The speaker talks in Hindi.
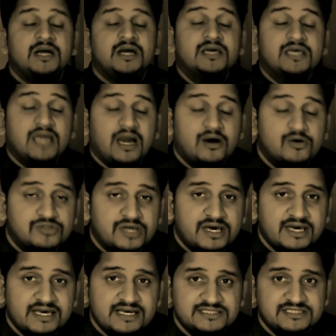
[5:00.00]
क्या होता
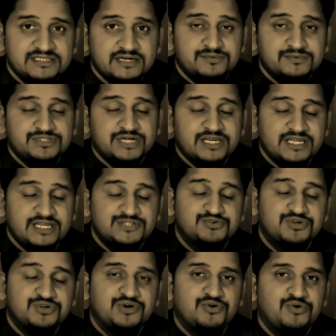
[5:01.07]
है जब शनि सूर्य
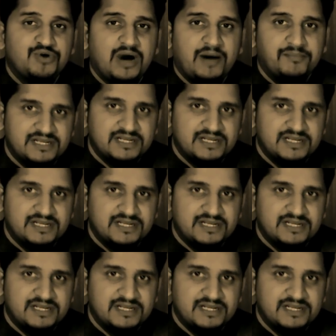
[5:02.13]
हो आमने